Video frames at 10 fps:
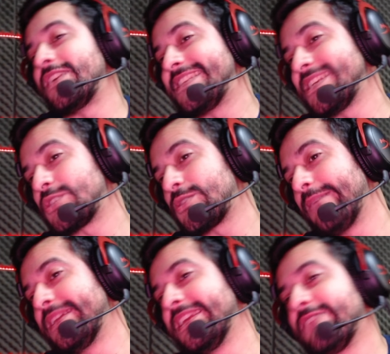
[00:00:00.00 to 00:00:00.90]
decía es una
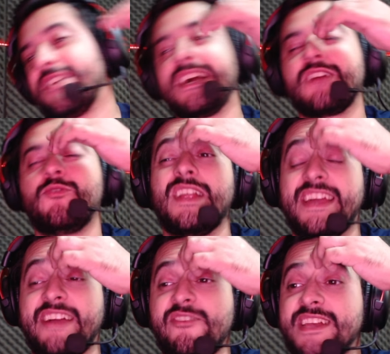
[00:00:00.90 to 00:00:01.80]
película en la cual
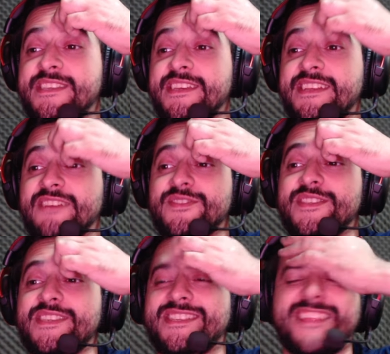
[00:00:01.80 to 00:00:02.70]
hay una escena, no sé
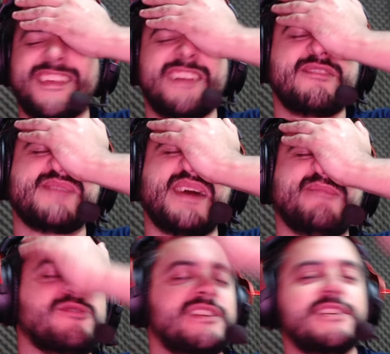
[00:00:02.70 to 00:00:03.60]
si trata de Vietnam
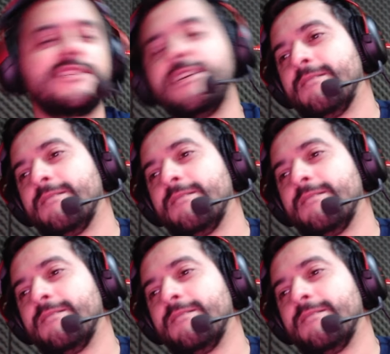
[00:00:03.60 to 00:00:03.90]
o qué,